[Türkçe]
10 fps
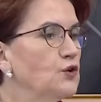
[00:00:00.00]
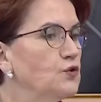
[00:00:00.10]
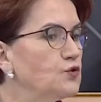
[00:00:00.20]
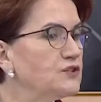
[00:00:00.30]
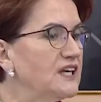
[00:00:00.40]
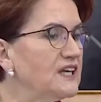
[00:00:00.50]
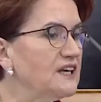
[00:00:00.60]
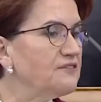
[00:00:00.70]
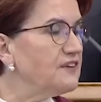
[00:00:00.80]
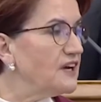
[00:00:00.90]
yüksek
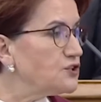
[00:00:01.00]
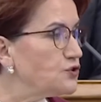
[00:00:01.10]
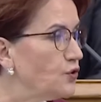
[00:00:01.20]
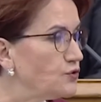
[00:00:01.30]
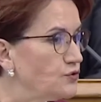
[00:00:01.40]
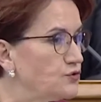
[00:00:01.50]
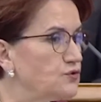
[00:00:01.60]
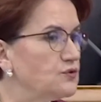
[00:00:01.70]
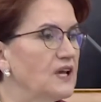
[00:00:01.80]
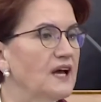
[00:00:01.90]
enflasyon
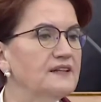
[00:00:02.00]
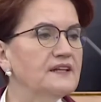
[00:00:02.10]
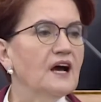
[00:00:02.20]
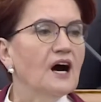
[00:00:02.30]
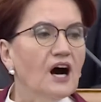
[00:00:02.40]
yüzünden